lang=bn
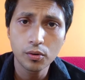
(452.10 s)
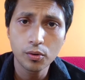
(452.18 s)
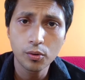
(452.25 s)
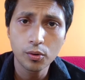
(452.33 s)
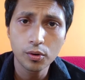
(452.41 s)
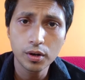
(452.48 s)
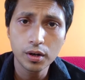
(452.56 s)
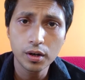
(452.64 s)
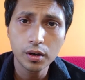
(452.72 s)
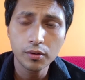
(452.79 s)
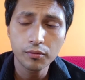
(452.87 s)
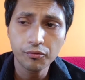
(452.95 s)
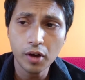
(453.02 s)
ওর
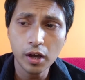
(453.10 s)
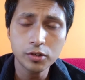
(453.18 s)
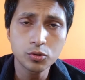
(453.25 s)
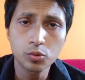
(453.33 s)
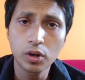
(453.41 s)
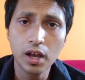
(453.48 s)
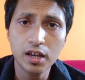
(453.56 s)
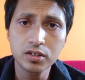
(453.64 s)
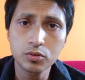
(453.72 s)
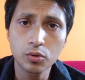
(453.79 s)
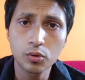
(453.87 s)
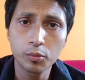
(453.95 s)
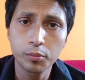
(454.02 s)
ফার্স্ট টু লাস্ট
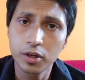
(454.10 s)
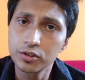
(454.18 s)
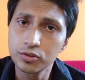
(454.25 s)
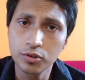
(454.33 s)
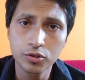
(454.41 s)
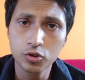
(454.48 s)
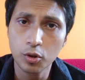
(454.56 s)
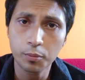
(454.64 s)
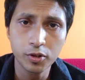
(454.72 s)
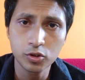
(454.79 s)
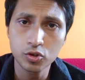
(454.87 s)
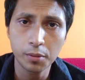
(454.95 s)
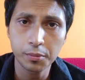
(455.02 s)
ও হিস্ট্রি সব
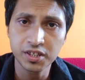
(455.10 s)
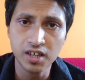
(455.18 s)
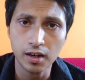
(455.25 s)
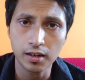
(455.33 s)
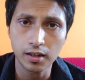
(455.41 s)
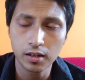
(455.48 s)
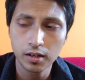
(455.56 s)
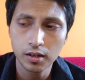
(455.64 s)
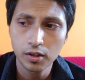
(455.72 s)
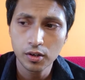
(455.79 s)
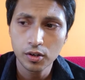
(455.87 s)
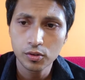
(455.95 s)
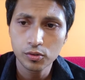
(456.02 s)
কিছু আমি জানি
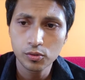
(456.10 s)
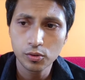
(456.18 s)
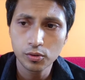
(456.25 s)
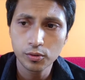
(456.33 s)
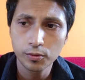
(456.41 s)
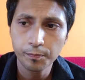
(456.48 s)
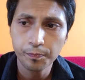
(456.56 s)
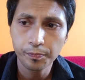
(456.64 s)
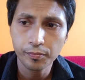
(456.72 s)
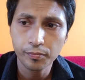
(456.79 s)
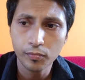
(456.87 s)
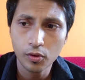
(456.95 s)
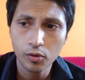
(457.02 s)
তো
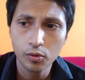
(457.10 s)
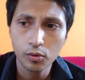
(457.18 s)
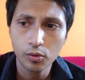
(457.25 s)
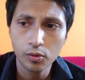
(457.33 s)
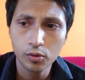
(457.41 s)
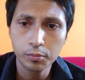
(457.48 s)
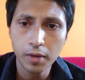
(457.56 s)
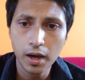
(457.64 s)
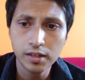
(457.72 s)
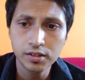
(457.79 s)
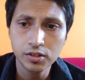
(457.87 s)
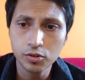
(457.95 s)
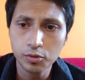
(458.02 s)
ওর মা
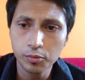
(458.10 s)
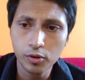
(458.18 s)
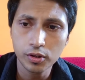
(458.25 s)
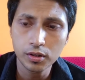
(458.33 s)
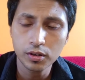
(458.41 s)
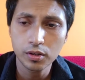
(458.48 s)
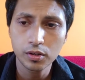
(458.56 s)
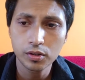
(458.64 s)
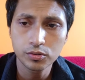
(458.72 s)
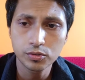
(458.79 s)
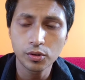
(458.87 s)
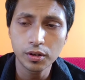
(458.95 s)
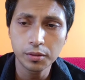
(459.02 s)
যে সময়
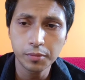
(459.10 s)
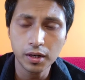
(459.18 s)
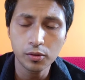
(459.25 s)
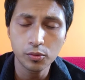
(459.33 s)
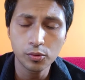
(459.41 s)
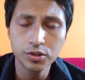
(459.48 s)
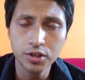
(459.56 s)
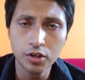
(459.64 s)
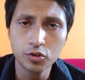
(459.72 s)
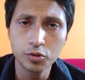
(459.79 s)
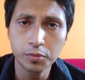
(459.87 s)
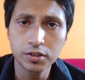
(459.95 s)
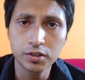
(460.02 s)
সরি মানে ওর
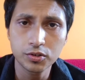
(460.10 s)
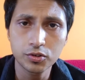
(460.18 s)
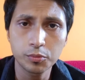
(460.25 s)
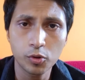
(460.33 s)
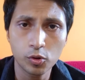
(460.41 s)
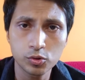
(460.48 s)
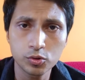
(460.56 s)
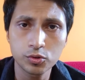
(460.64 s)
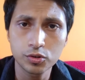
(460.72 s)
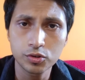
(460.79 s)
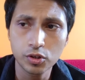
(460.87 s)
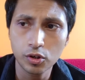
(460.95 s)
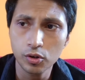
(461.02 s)
শাশুড়ি মা যে সময় অসুস্থ
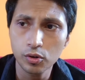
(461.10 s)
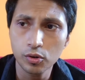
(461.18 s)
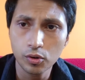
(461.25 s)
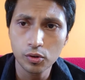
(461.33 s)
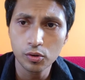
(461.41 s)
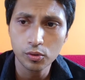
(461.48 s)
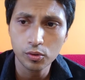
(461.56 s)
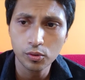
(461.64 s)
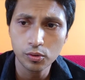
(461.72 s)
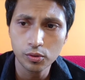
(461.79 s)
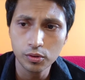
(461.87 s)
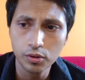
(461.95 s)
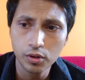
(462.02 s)
ছিল
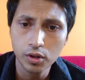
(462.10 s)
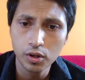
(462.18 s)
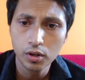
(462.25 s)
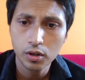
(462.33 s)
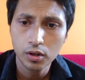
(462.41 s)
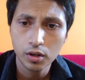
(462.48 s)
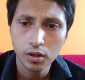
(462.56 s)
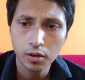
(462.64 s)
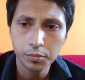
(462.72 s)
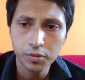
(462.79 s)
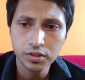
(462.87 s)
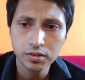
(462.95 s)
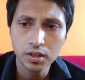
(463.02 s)
ওর
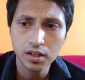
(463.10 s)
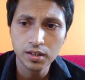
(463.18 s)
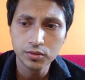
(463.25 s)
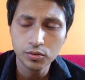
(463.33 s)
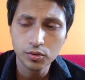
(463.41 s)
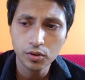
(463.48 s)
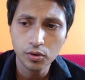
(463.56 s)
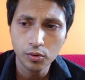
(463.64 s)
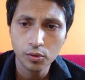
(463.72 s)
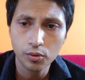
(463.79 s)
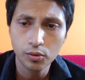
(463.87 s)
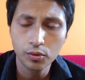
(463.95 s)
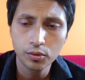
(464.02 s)
মিসেস ও
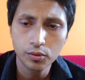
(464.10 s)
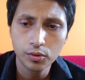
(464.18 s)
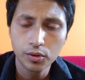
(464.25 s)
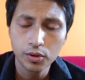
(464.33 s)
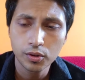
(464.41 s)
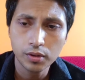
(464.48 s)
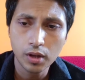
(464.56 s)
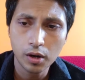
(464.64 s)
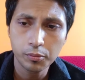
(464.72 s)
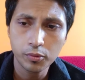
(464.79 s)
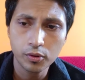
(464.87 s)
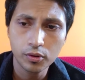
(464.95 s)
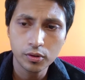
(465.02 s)

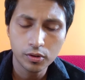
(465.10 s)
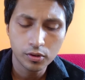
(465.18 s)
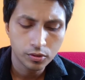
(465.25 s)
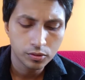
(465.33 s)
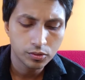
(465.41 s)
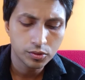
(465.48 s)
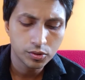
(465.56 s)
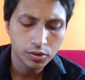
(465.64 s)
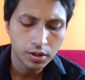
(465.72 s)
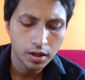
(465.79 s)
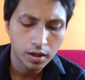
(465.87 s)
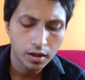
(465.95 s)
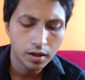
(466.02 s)
তারপর ওর
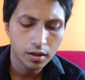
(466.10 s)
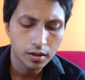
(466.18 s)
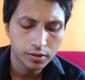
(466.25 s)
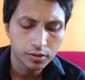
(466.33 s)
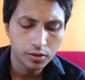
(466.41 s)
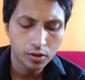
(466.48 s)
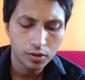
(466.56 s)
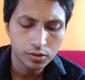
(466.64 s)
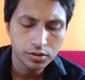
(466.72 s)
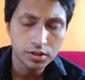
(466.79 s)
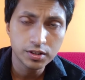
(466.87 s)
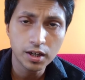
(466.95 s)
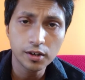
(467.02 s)
এই
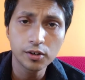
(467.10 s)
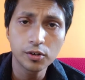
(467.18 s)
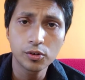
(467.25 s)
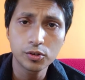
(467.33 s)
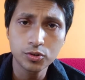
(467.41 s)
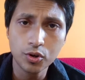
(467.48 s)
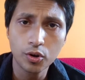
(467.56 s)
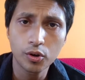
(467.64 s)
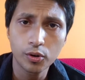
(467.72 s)
সিস্টার ইন সহ